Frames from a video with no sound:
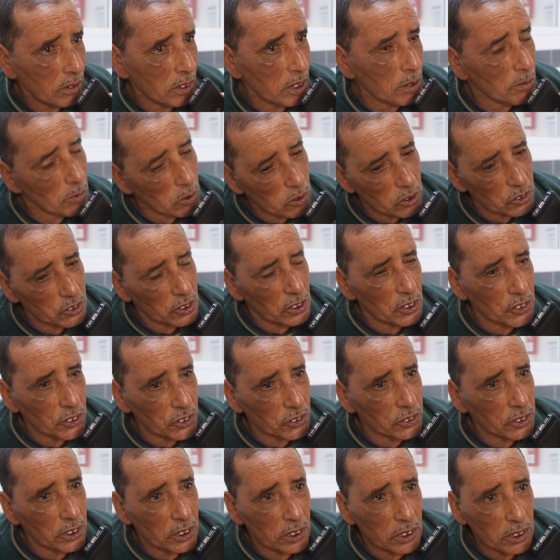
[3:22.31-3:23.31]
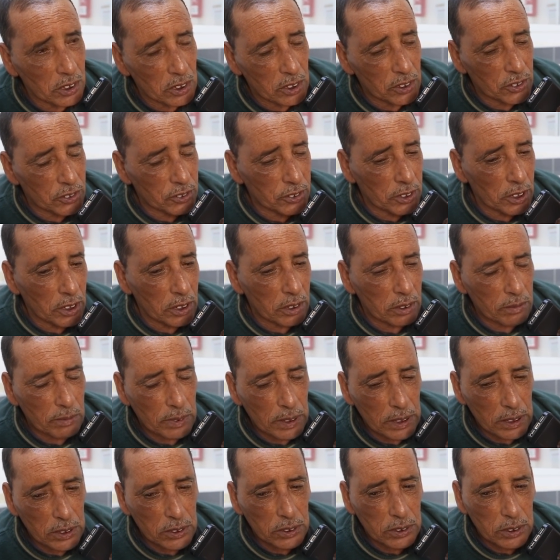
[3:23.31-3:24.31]
كلمه ورجع للستر
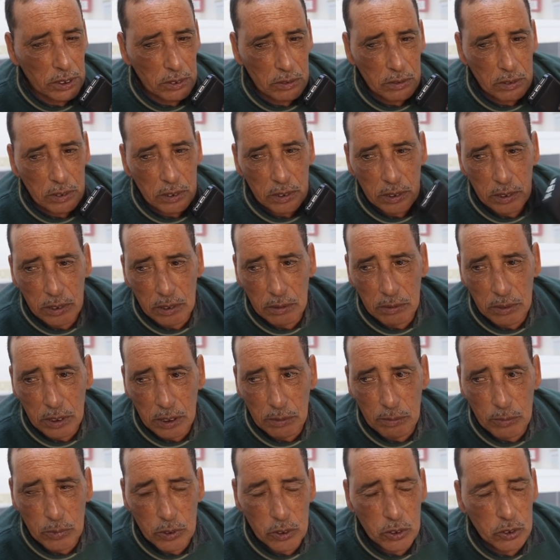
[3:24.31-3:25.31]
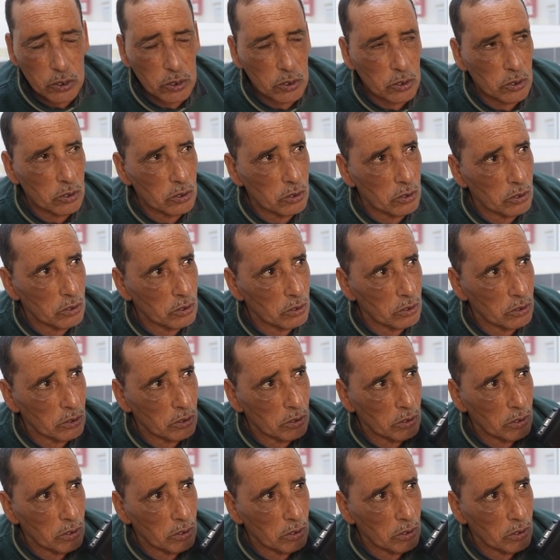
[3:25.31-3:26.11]
ما عادش تعود رافض رافض معناه